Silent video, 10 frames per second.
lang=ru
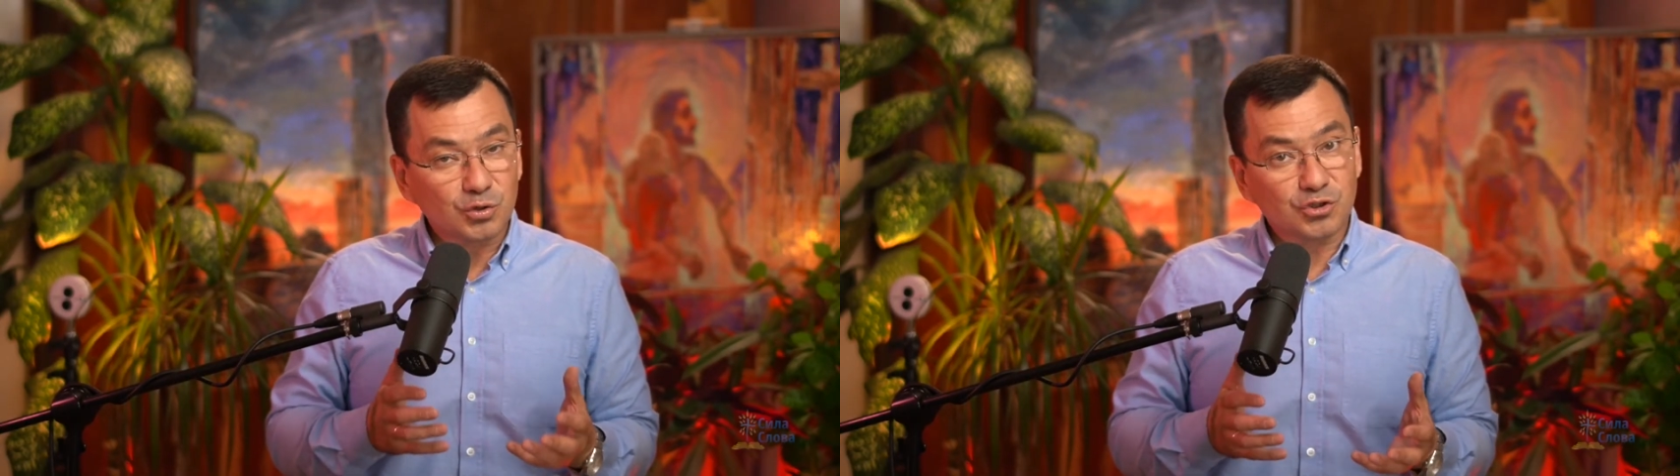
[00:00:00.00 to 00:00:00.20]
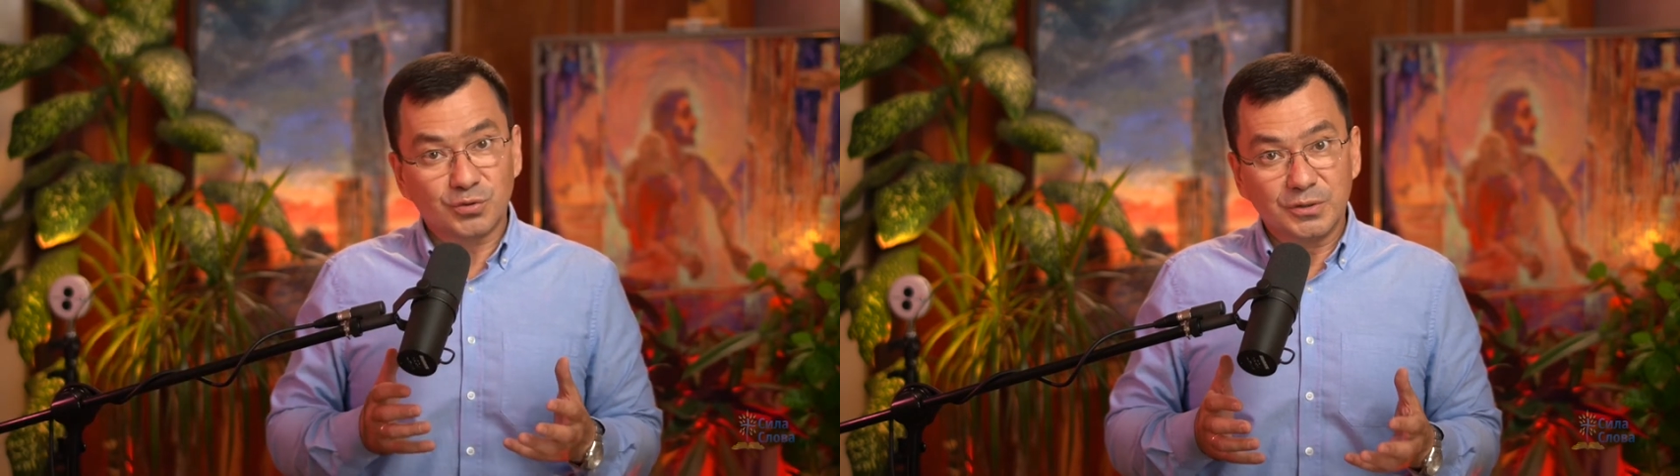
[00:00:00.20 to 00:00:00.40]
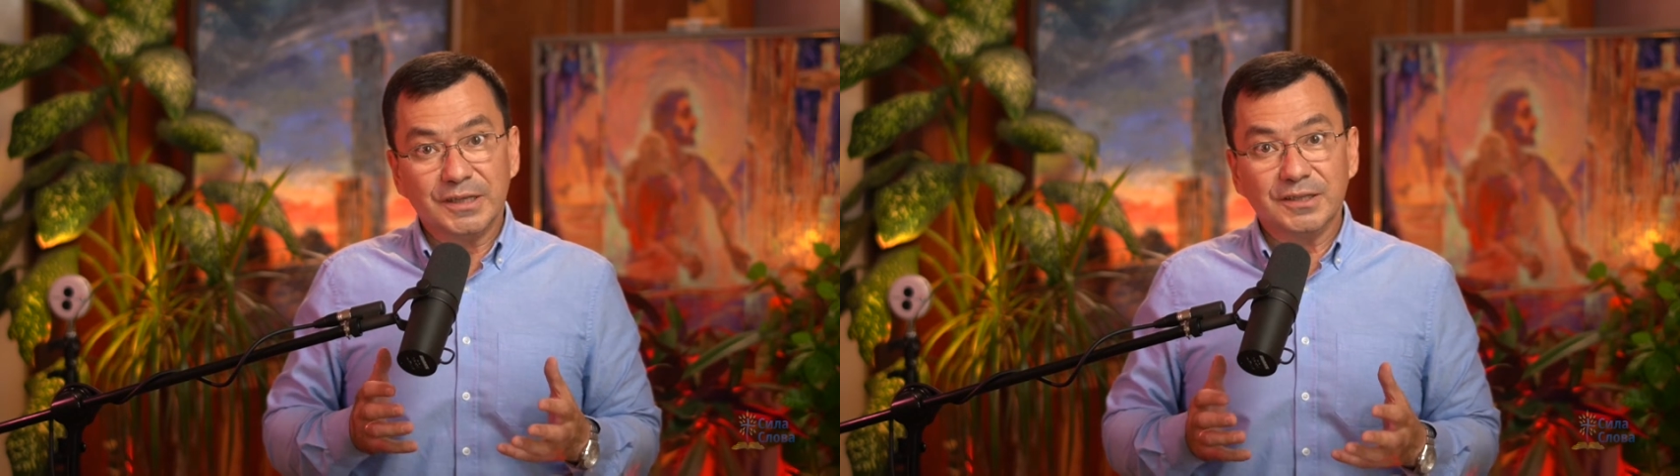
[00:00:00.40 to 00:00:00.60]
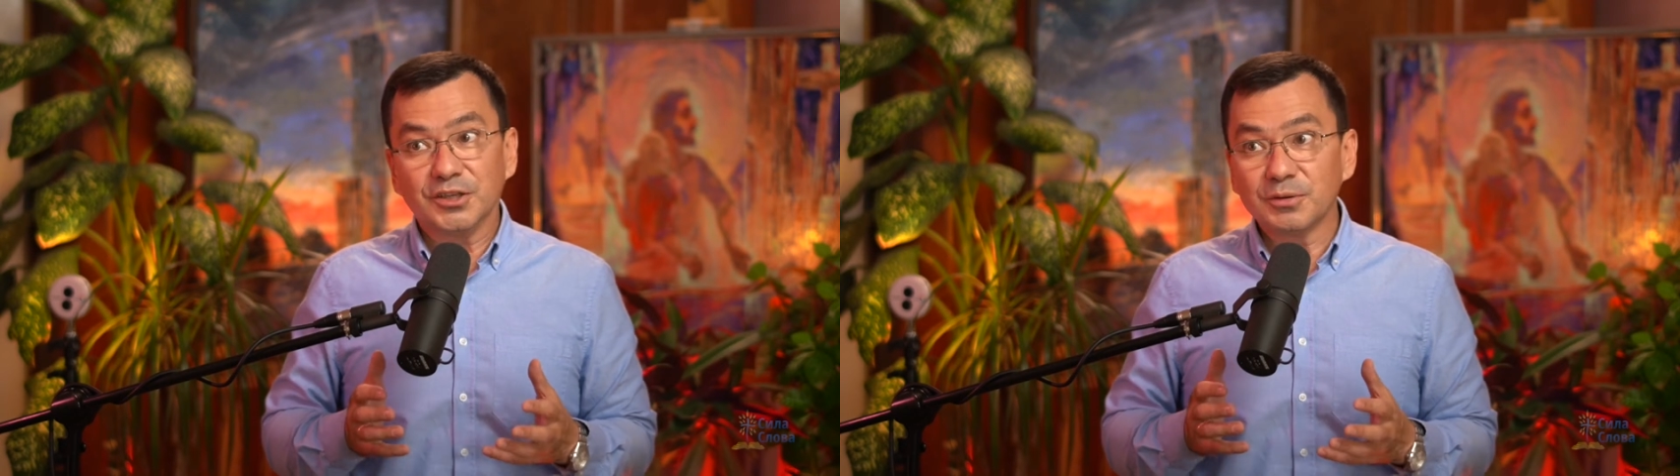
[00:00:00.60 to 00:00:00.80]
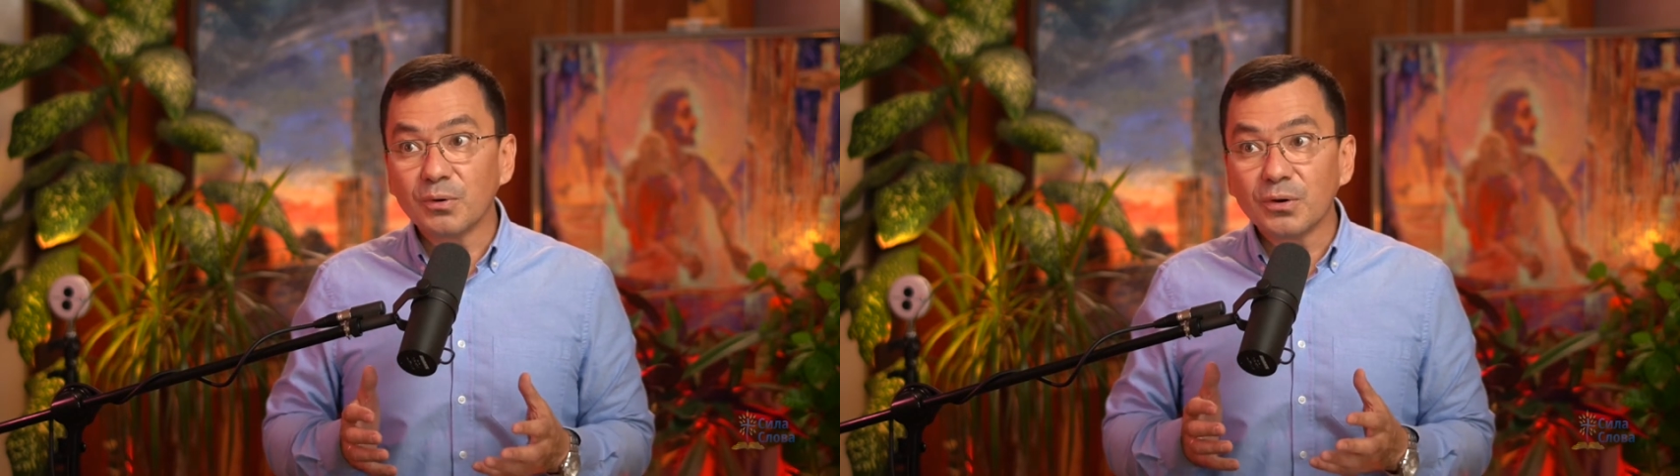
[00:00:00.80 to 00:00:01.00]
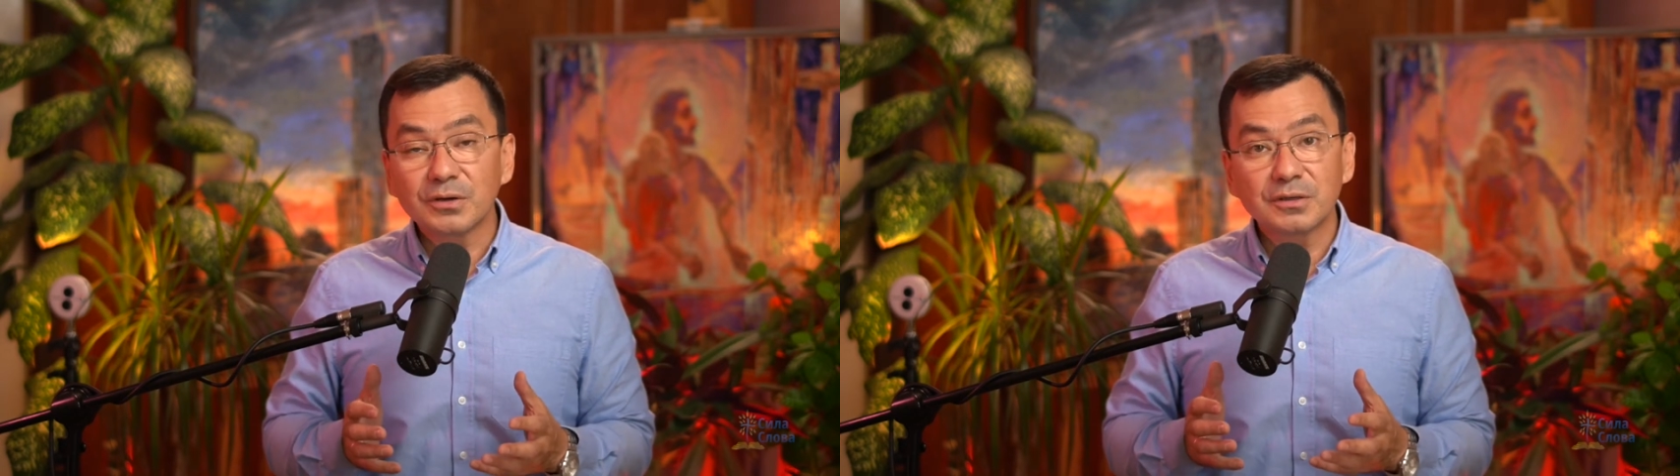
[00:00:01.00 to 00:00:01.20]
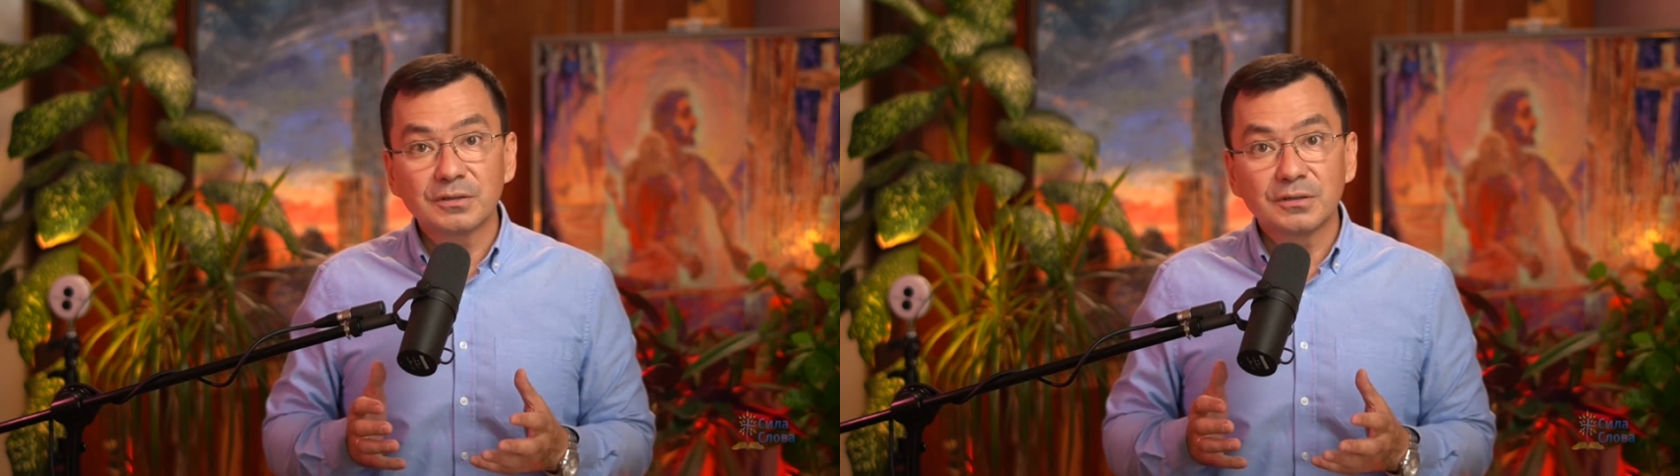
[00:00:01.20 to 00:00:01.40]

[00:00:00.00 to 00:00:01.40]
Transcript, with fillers: что делает Бог,